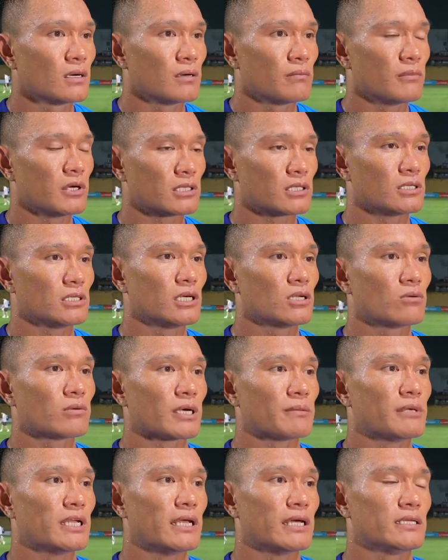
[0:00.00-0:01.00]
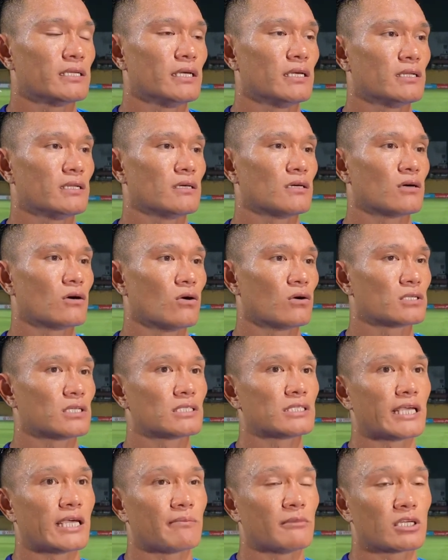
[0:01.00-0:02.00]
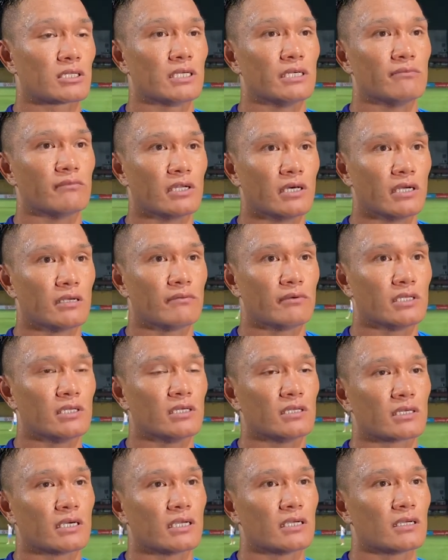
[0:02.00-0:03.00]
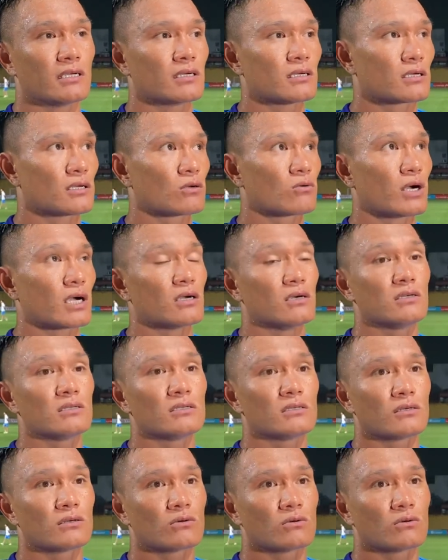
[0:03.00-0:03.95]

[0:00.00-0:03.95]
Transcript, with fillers: mới tự nhiên hôm nay mình lại nhìn ngồi trên xe mình được nhìn vào đấy mình nhìn cái cái quá khứ